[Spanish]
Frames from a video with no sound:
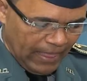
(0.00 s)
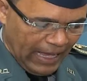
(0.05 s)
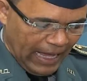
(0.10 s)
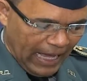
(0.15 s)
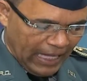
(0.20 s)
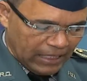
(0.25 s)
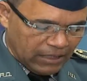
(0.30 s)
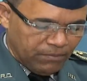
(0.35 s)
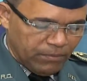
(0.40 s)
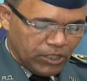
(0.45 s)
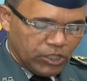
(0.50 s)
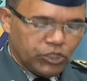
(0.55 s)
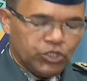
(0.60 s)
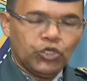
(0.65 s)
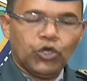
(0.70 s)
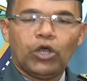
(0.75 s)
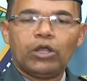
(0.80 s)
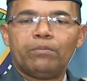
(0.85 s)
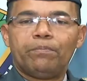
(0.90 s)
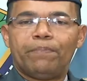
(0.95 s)

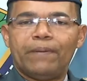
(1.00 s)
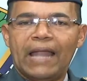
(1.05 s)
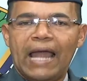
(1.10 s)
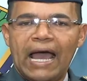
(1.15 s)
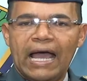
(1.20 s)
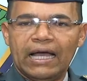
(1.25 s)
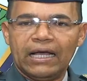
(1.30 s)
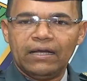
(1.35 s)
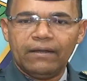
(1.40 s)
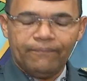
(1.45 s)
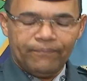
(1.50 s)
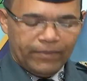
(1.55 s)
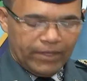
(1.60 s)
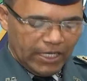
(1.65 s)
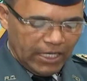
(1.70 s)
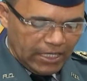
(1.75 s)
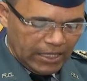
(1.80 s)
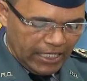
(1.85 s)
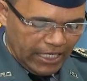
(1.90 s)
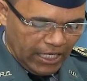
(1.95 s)
Admitió el plan
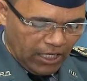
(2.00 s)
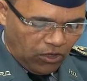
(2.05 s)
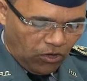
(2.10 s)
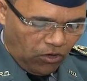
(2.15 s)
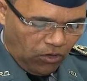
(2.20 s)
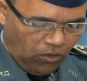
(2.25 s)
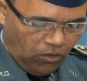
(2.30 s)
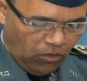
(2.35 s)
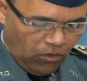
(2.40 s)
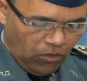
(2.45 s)
y dijo